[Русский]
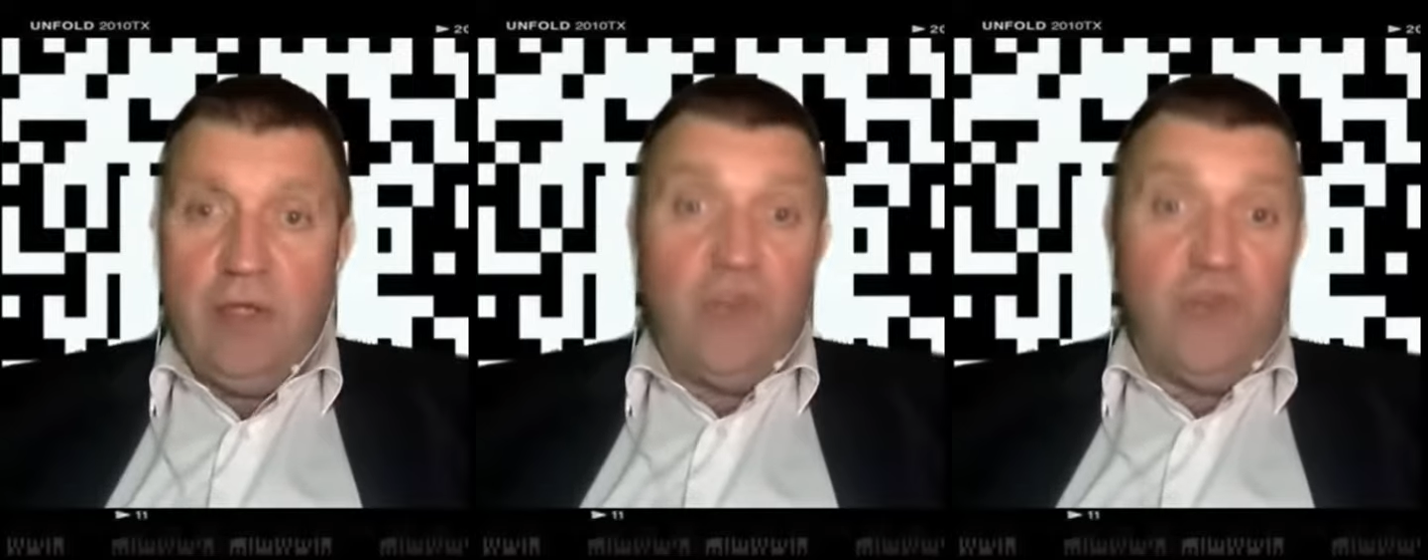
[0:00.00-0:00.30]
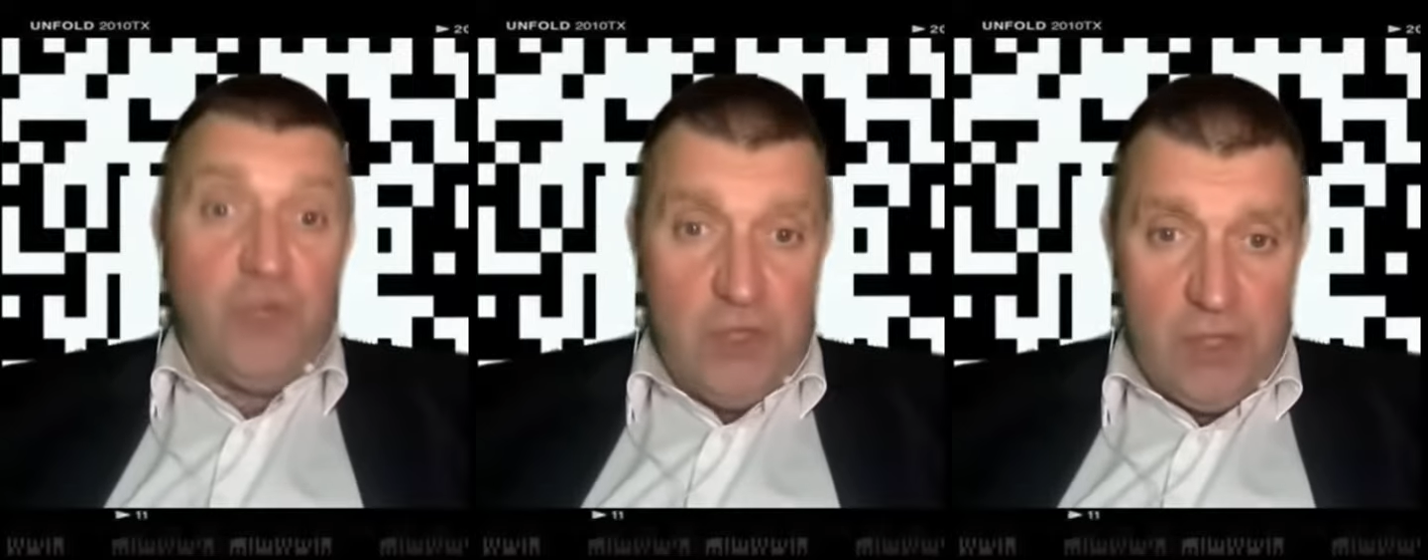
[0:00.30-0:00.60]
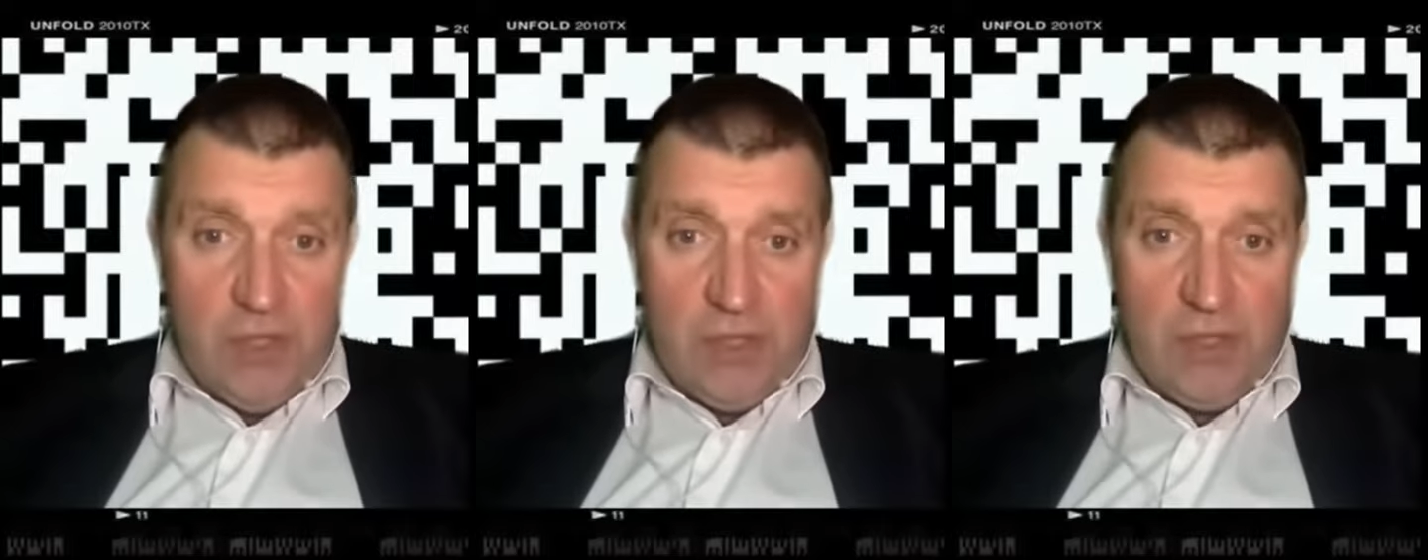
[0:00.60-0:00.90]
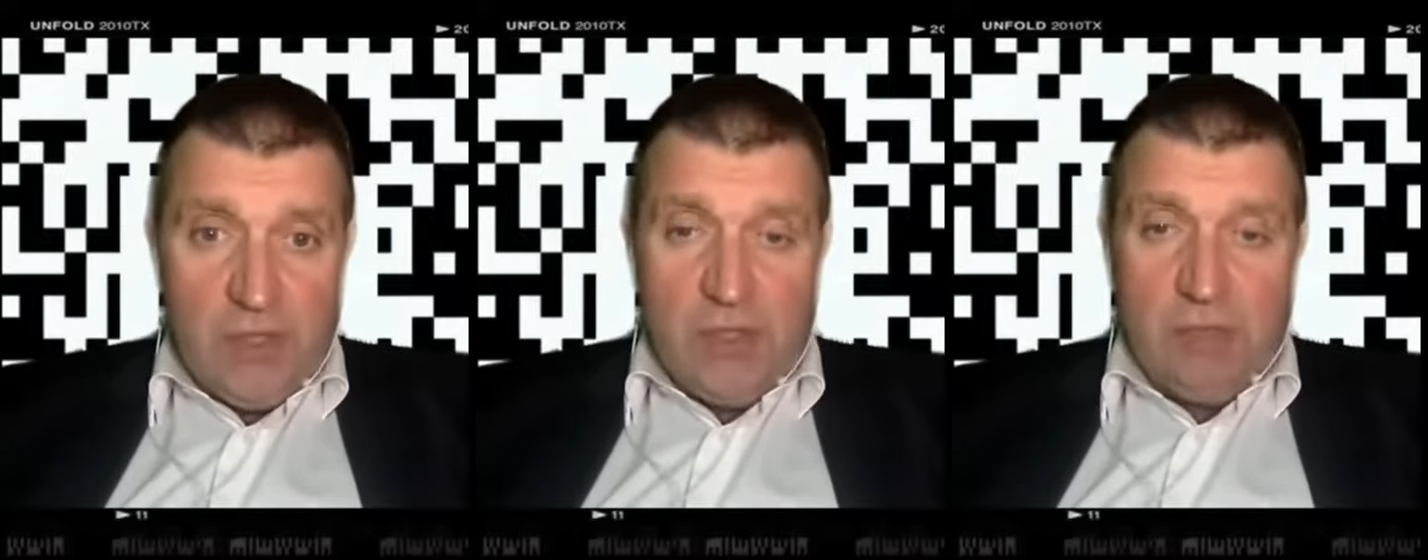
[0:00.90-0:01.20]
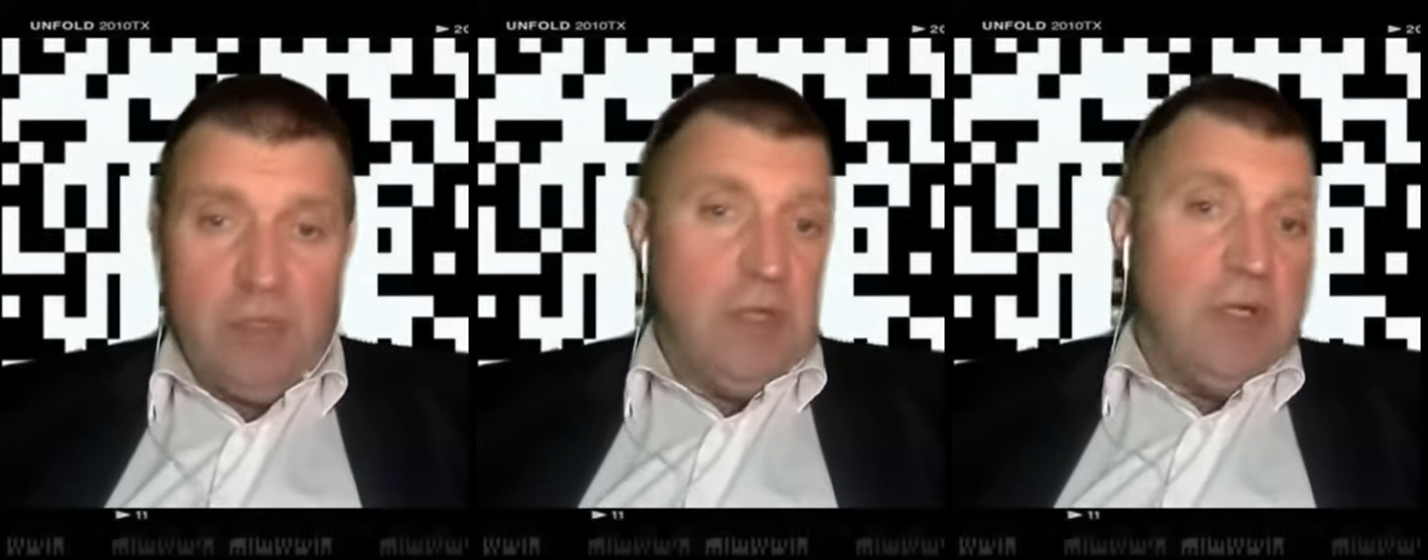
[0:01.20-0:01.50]
в
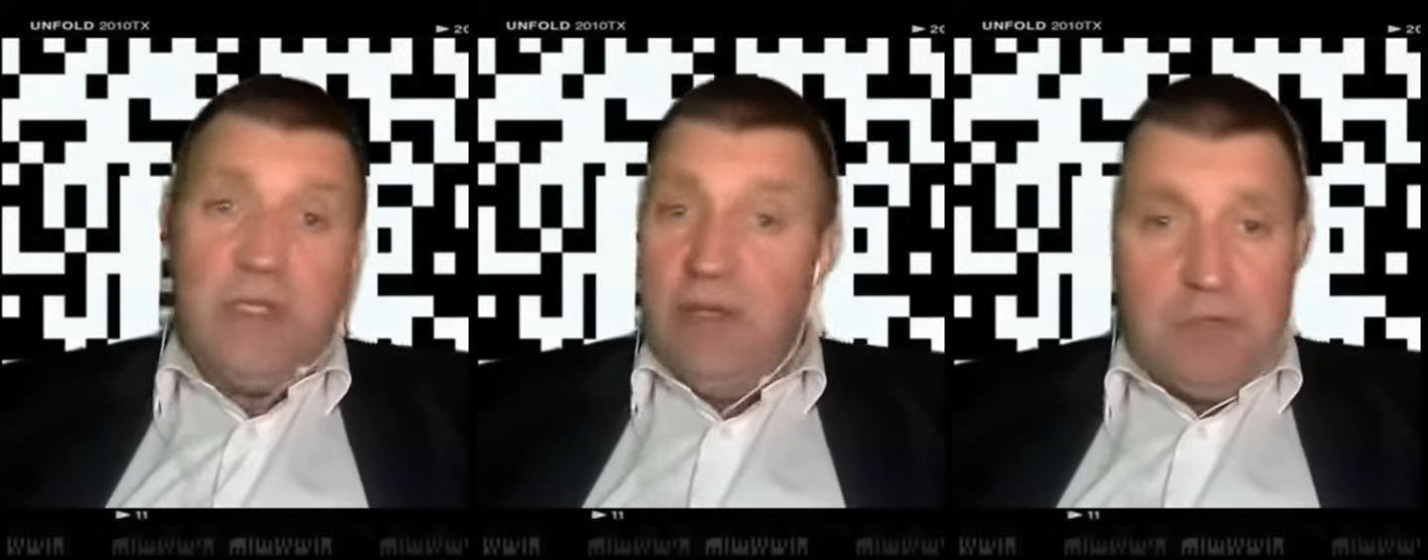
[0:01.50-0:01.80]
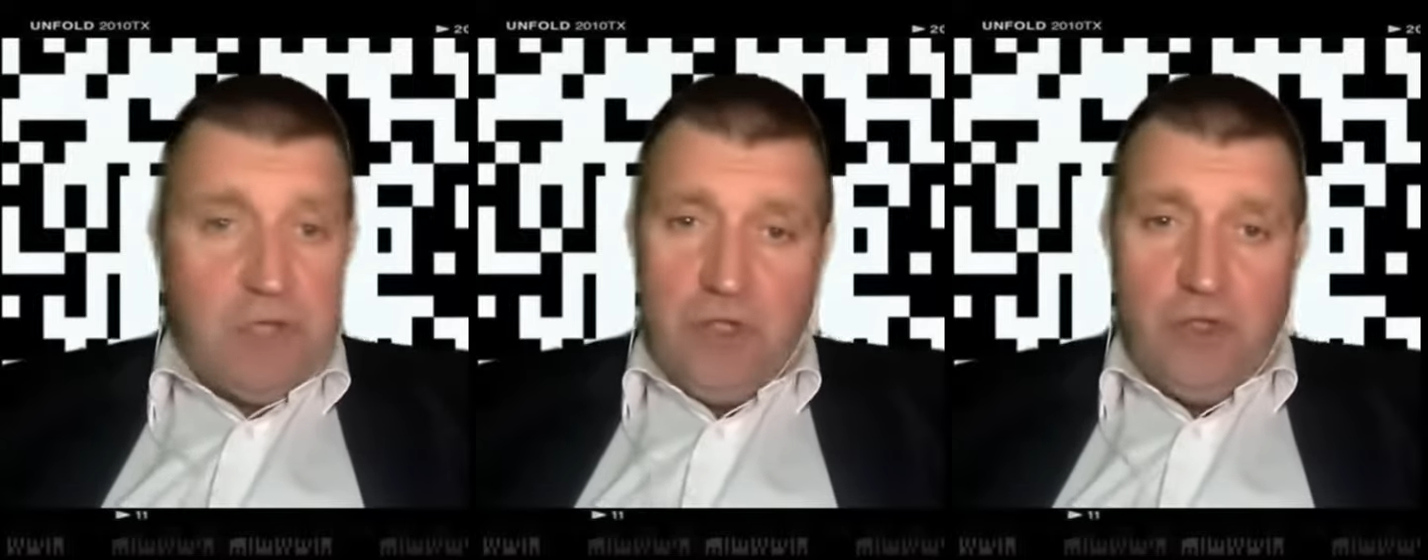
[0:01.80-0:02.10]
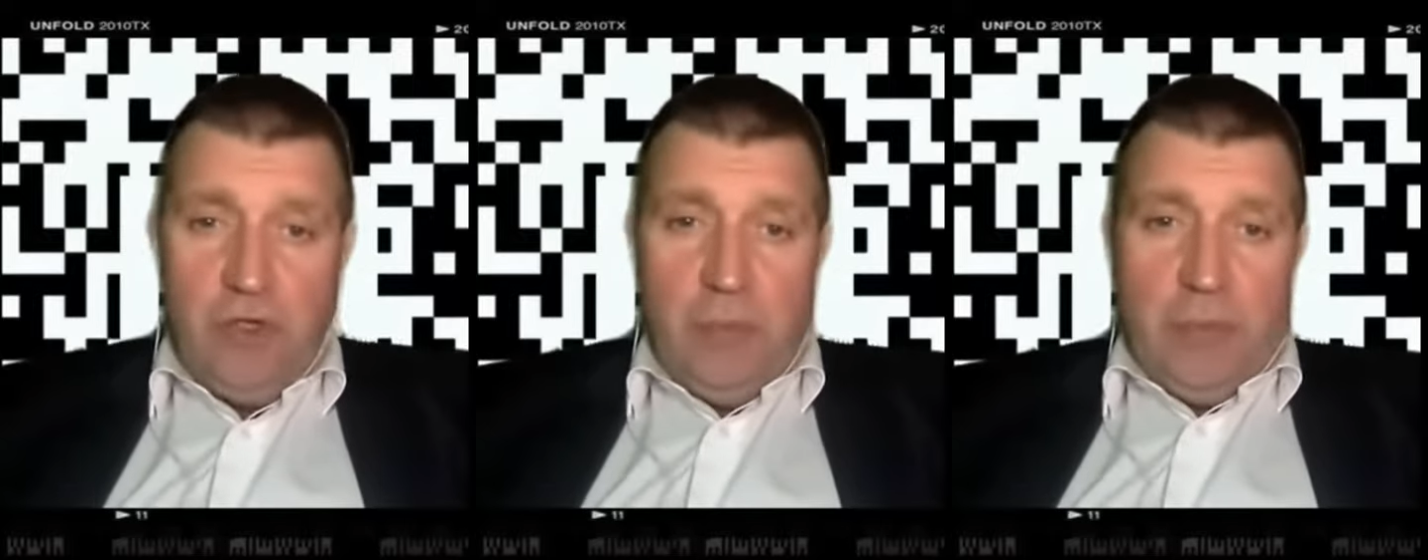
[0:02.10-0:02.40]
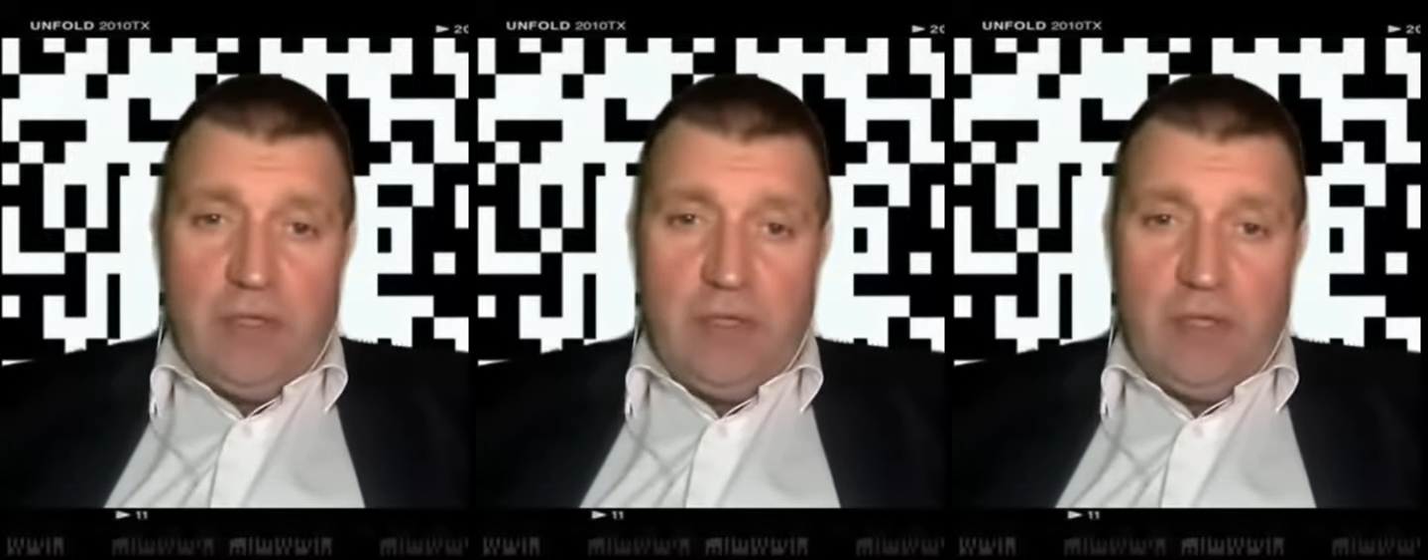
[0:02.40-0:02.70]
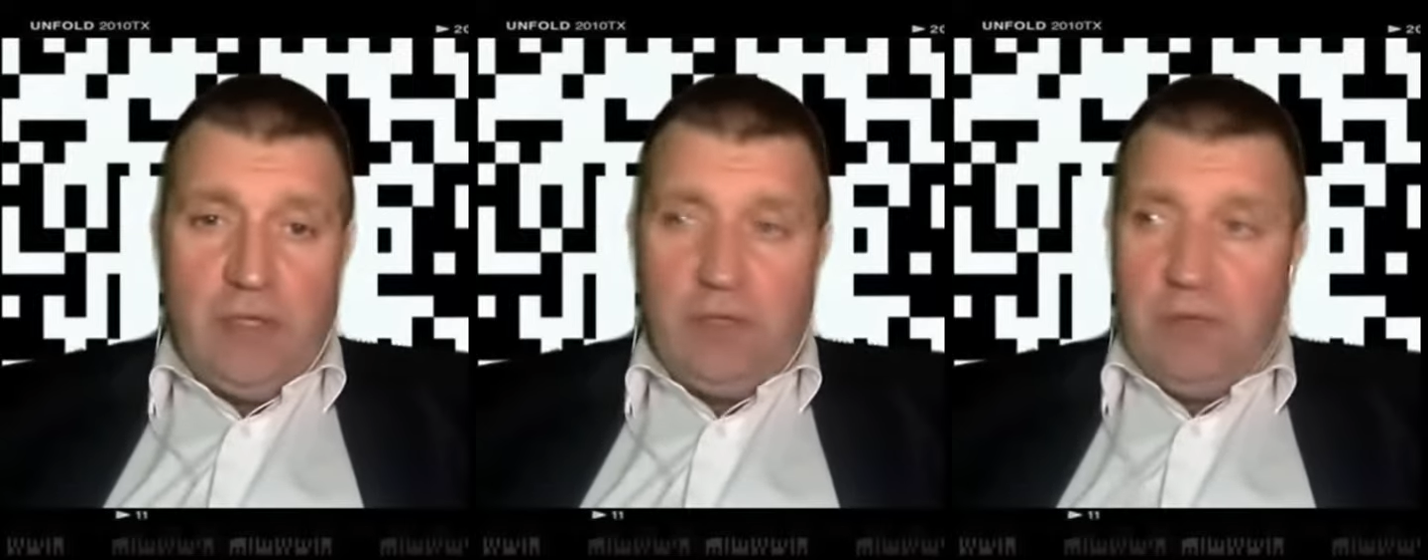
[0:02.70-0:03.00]
четырнадцатом тебе вообще ничего не прилетает,